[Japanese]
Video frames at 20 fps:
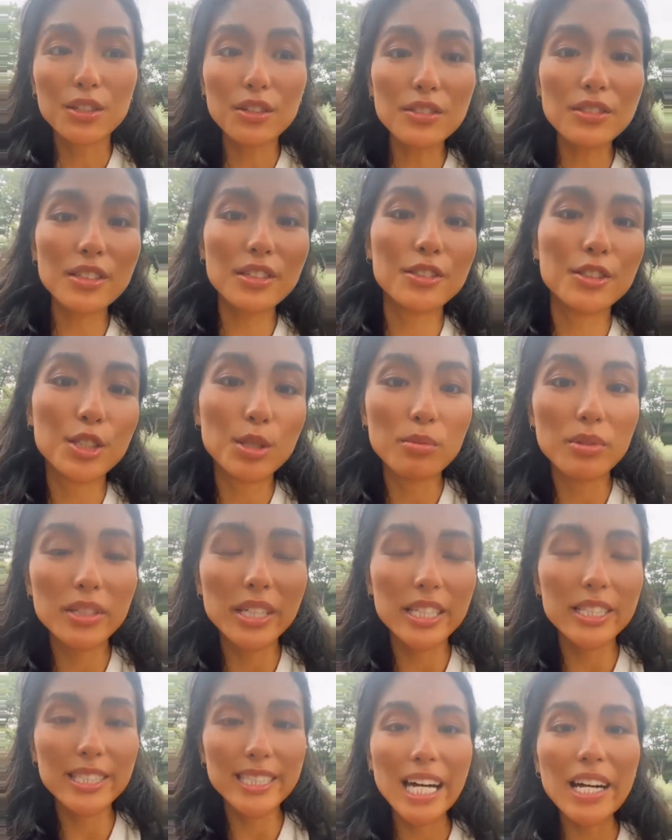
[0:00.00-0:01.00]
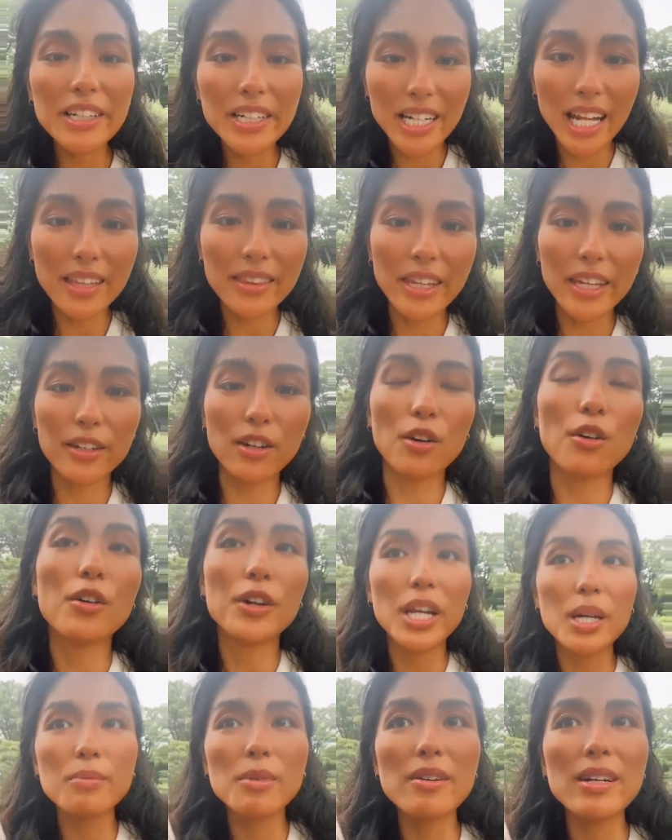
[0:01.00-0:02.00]
どんどん自分に素直になっていく
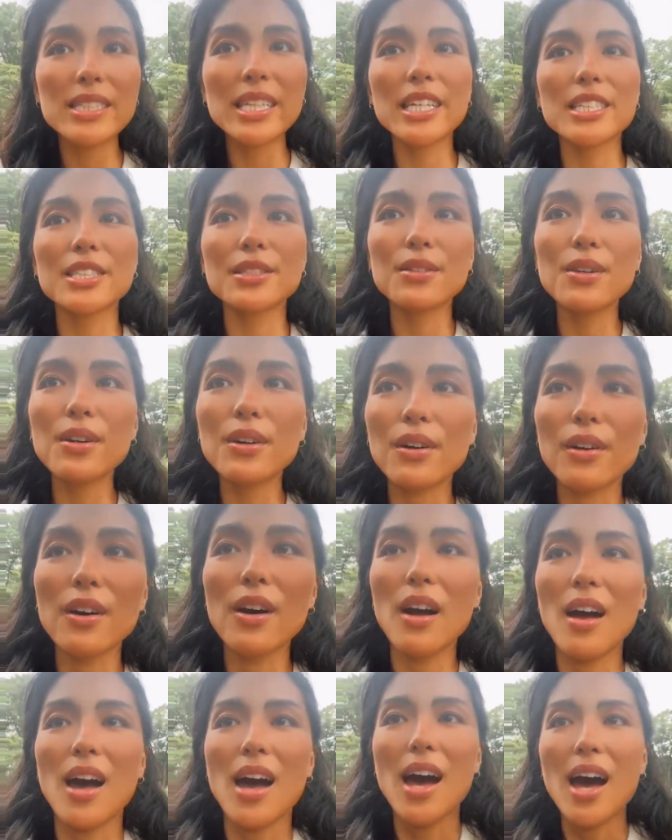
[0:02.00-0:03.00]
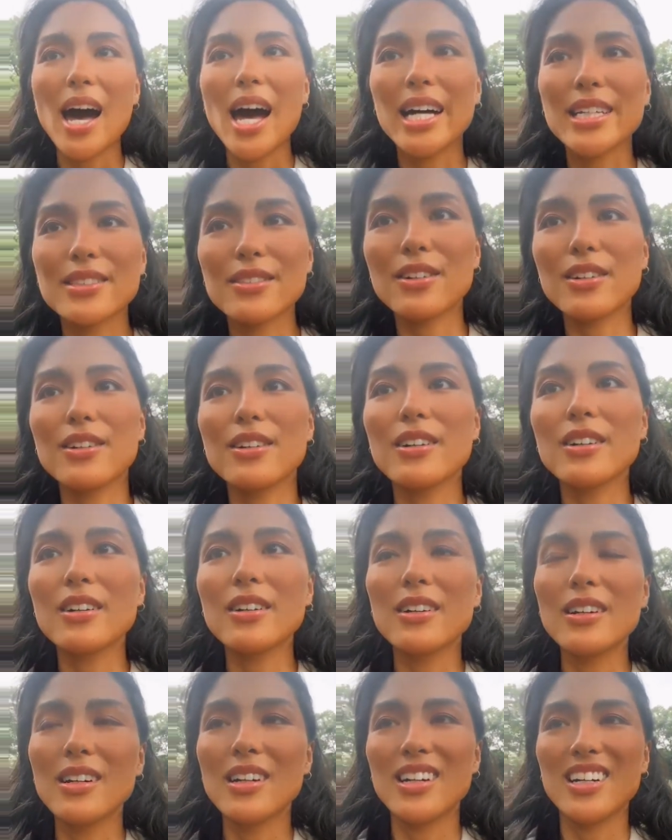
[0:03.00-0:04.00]
これも私のあ
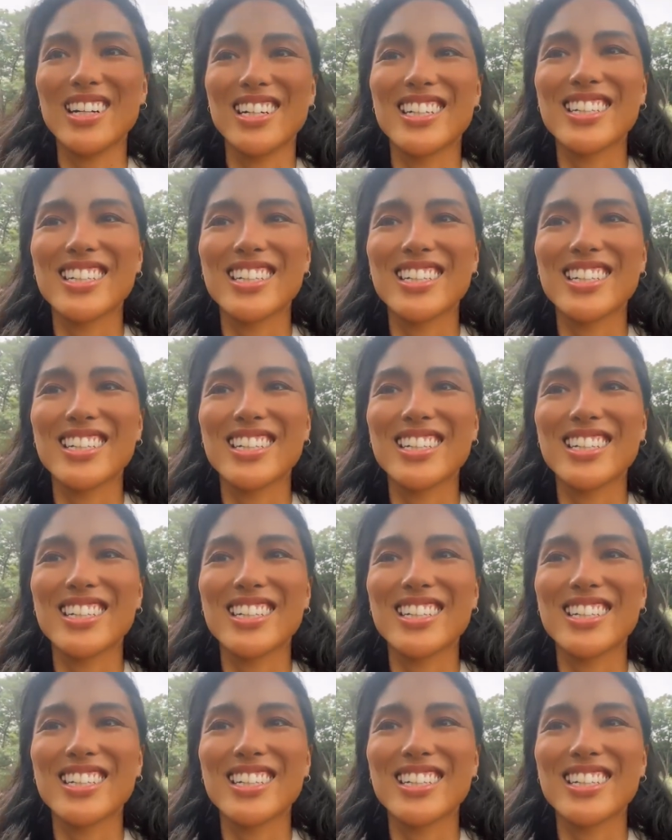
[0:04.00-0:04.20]
のー、